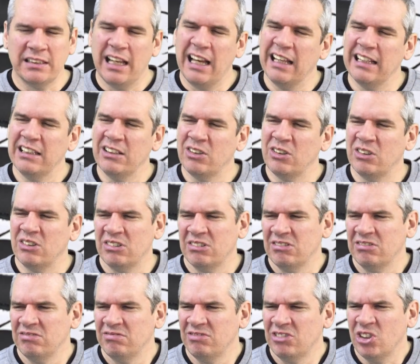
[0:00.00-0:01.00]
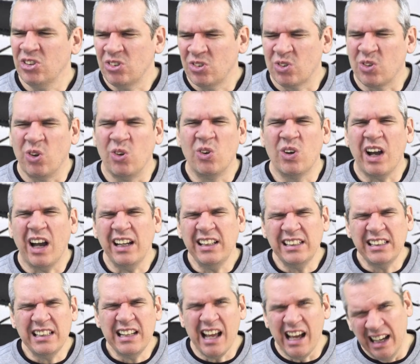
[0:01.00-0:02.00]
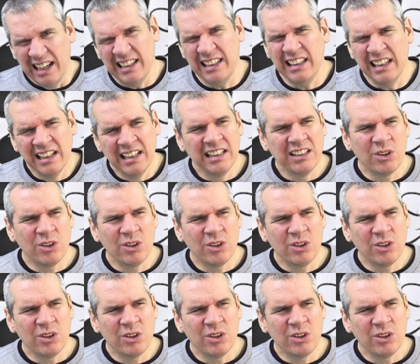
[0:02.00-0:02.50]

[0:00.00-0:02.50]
ちょっと後悔しない?